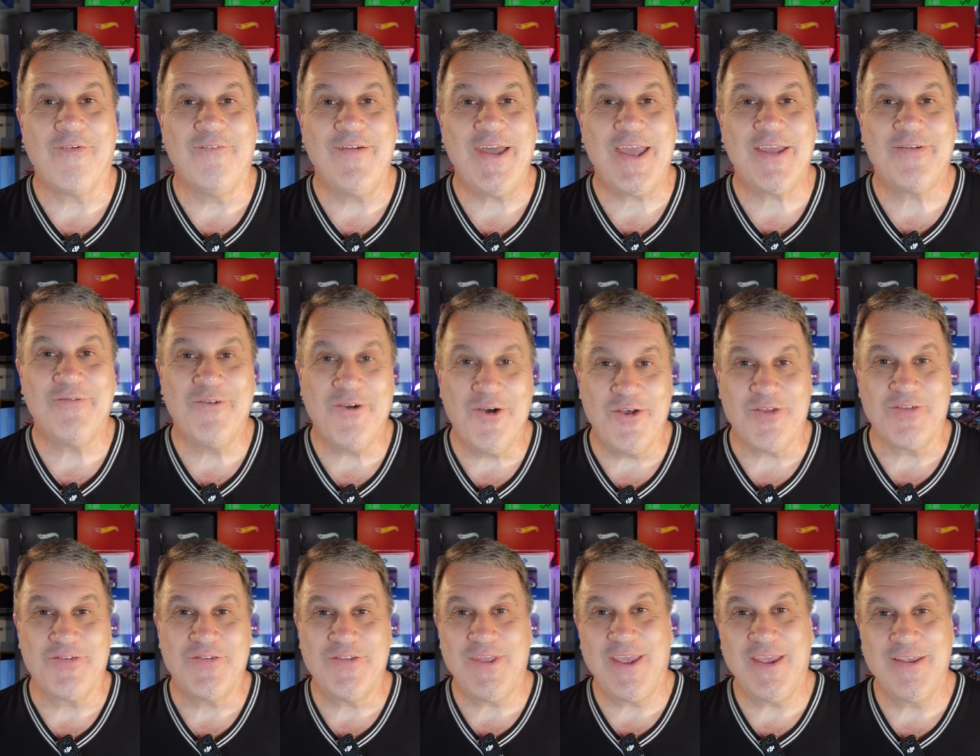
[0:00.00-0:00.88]
como é que
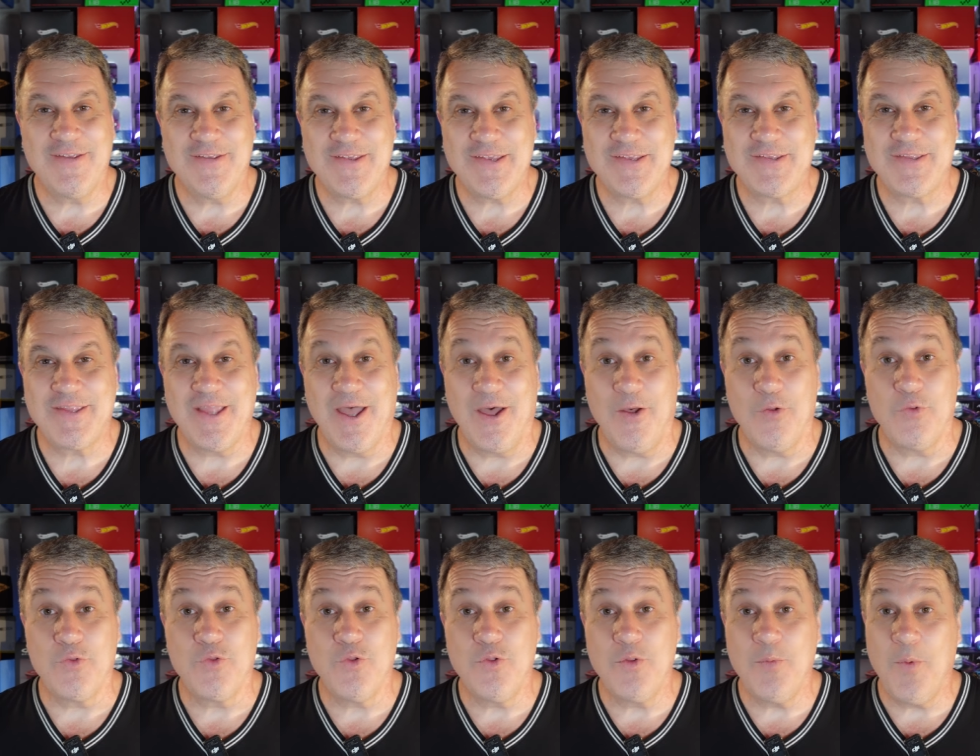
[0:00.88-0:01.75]
vocês
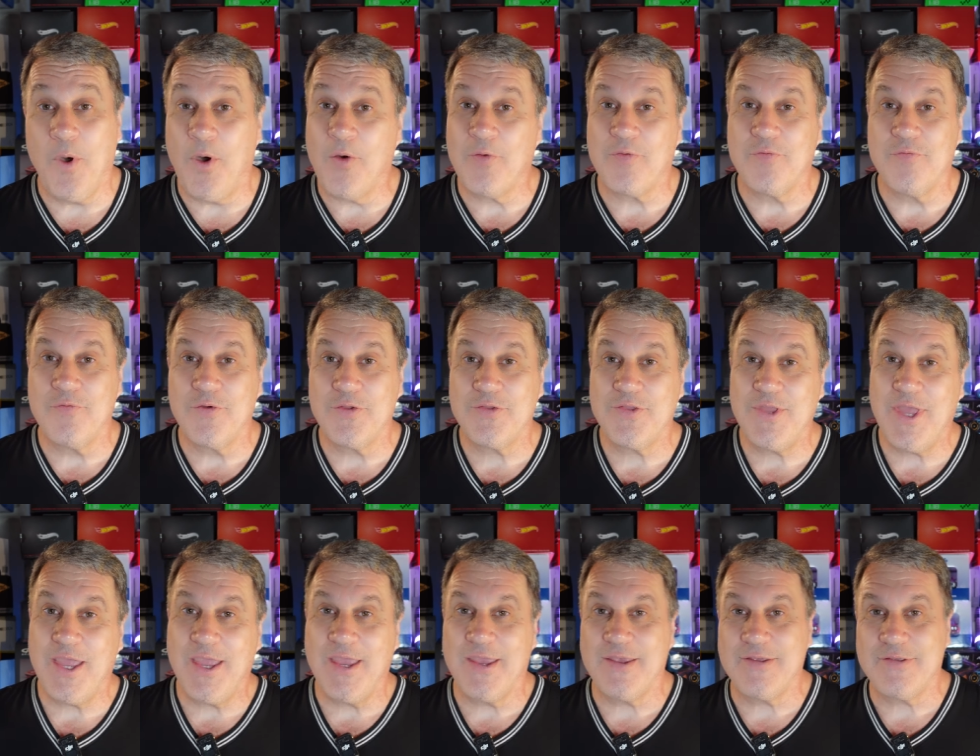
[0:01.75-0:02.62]
estão? Tudo bom com
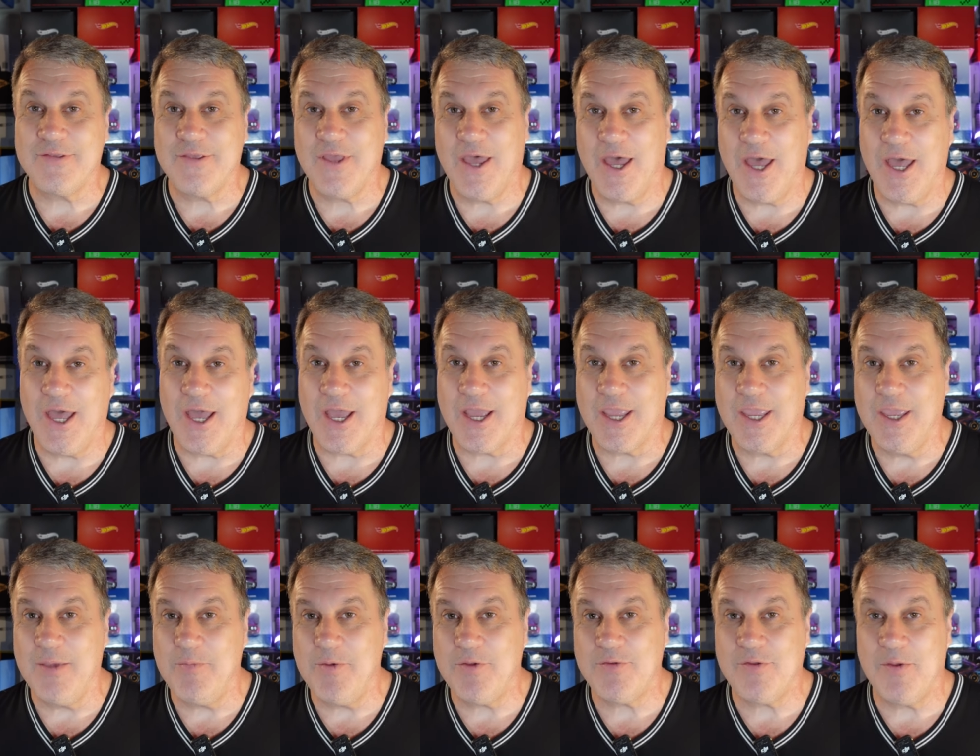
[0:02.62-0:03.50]
vocês?
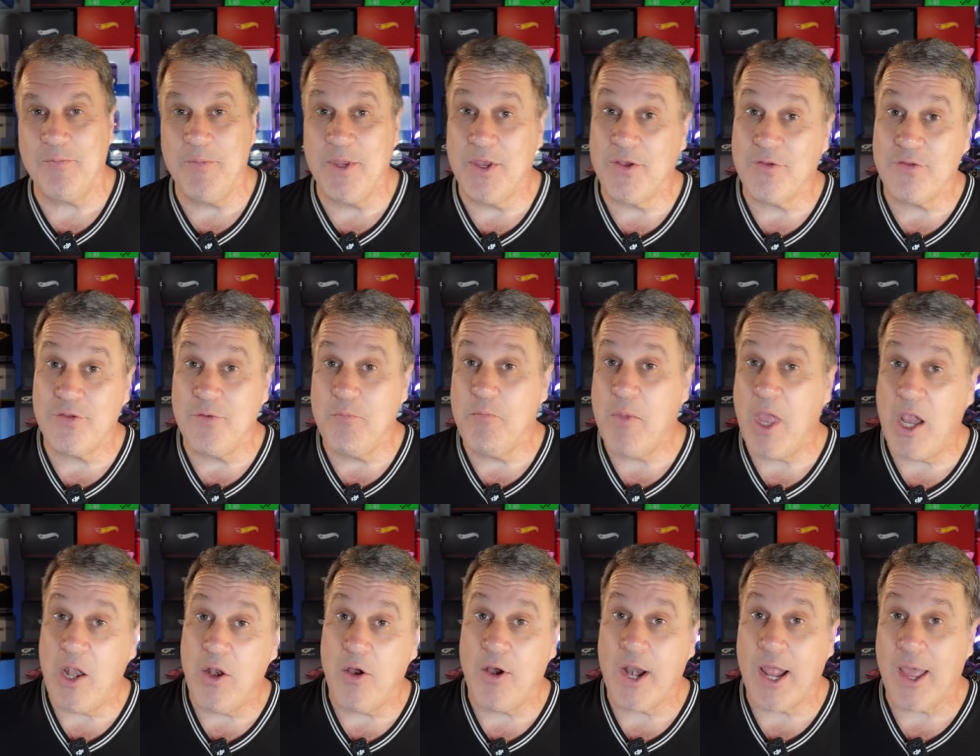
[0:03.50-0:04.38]
Aqui, meus amigos, se
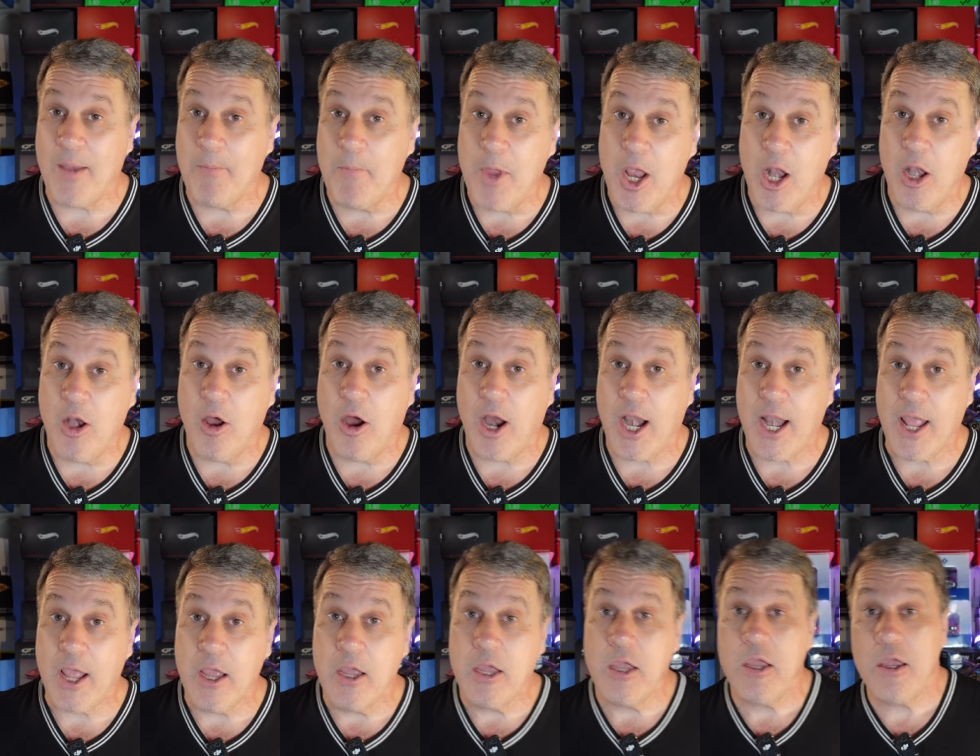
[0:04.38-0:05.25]
melhorar, melhora.
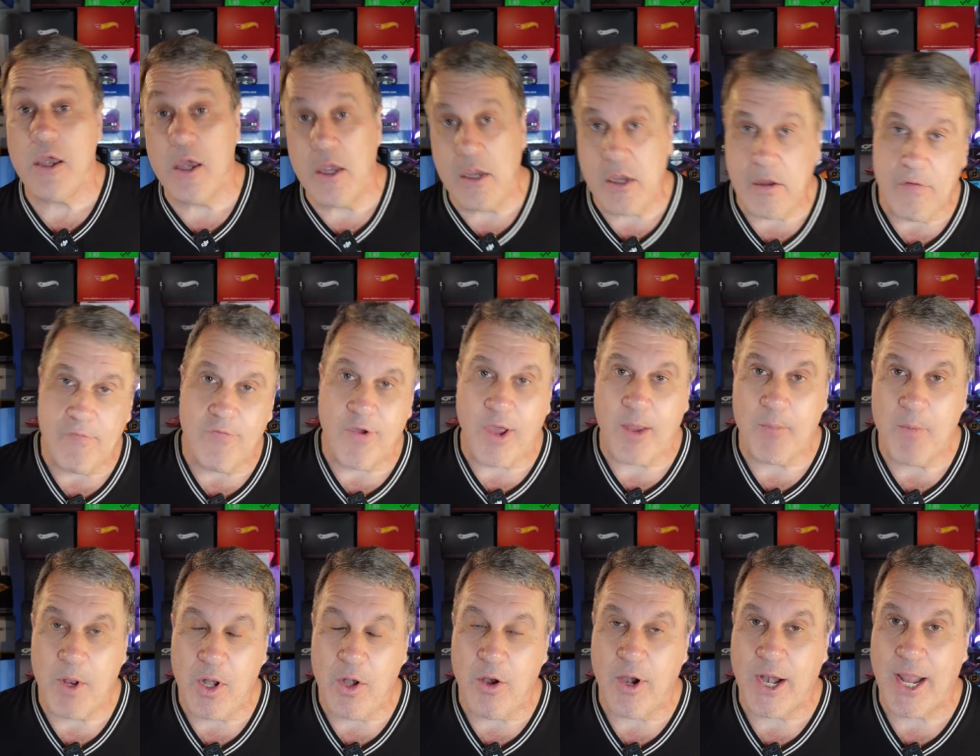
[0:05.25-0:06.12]
E vai
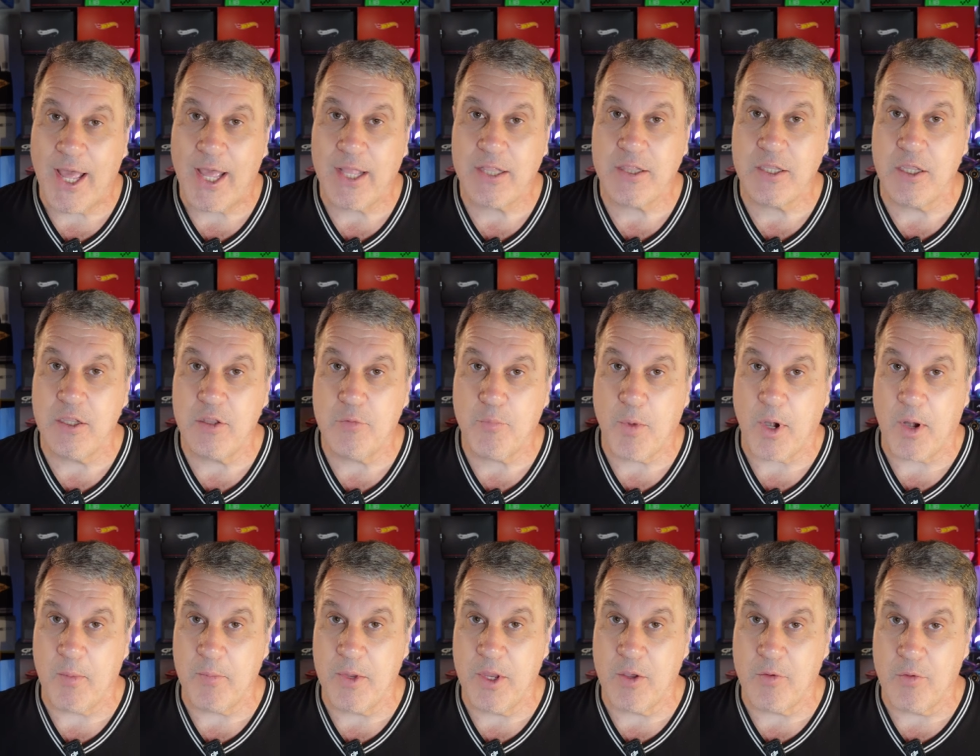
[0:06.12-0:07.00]
melhorar, tanto
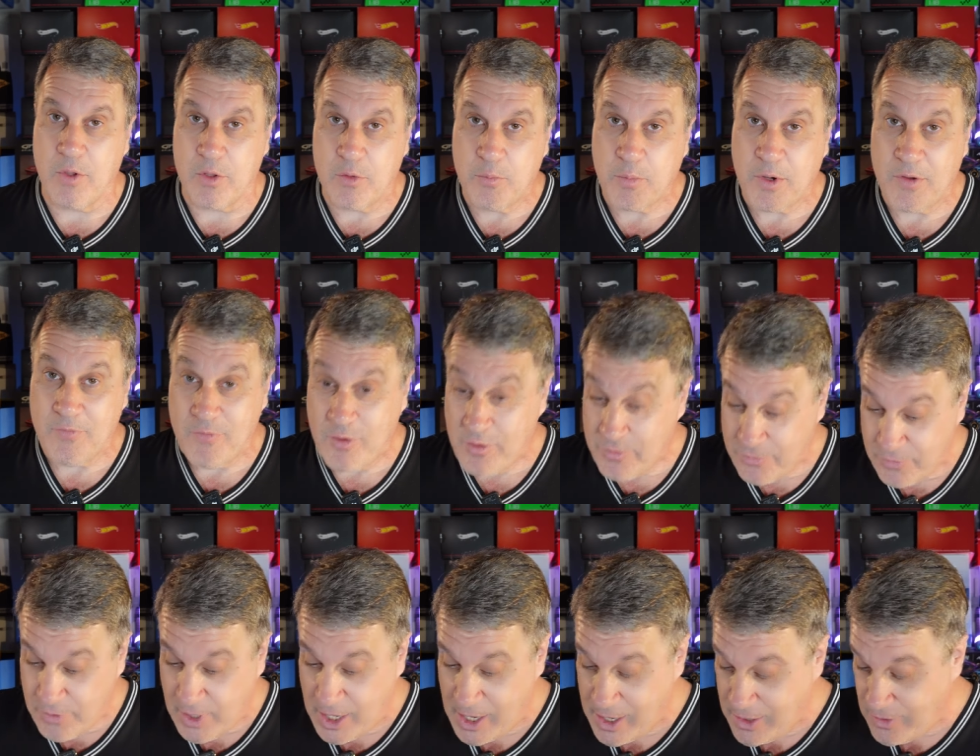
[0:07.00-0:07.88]
para mim quanto para
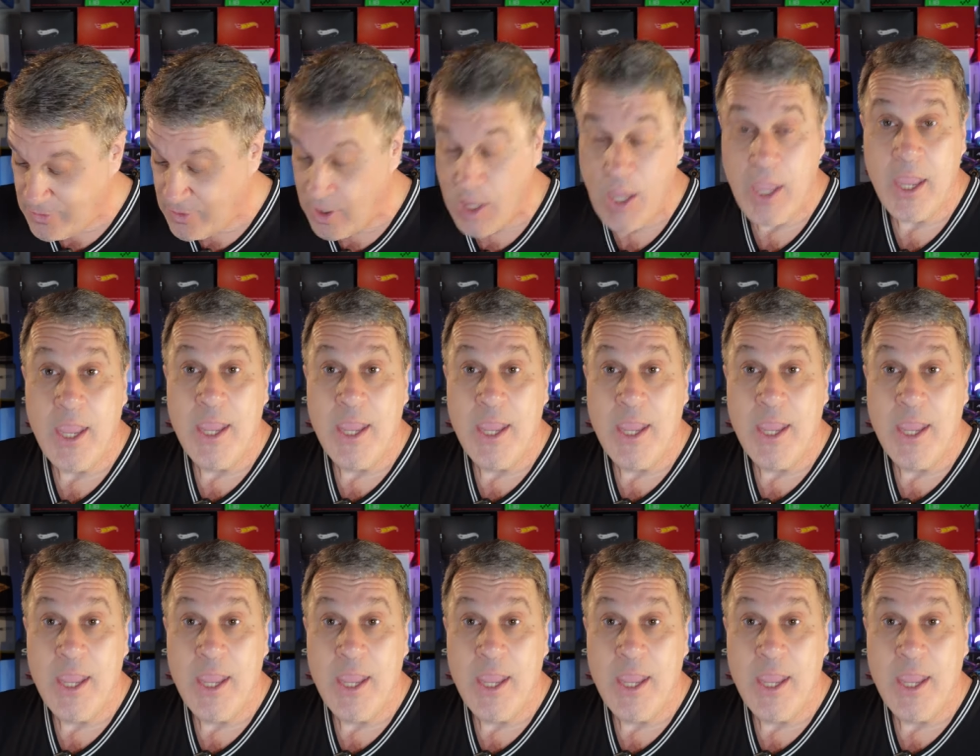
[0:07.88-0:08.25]
vocês.